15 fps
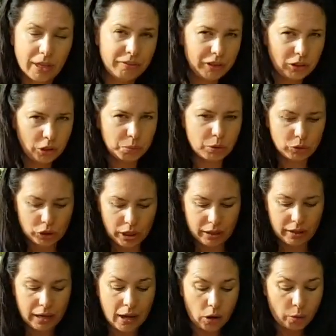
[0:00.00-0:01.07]
a wiadomo, że
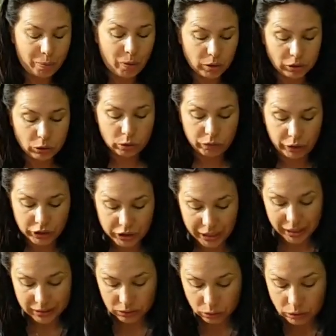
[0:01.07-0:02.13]
obornik równa się
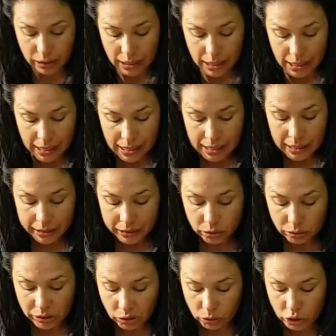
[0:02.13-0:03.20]
azot. I
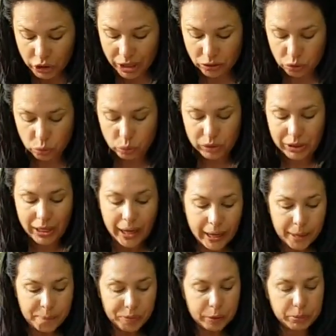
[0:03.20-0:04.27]
do tego czasu
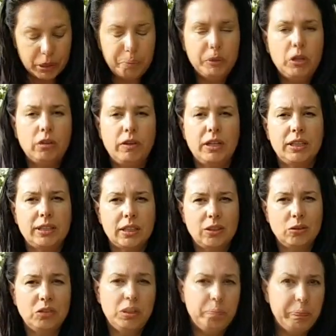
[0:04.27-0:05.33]
te przepikowane
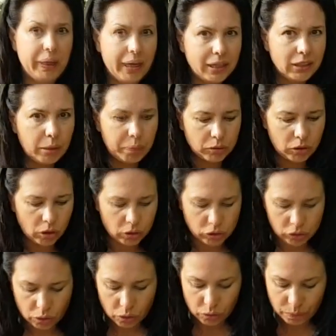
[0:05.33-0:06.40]
sadzonki pięknie
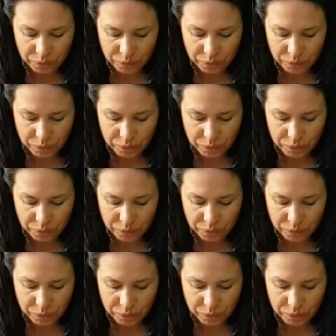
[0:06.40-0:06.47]
podrosną.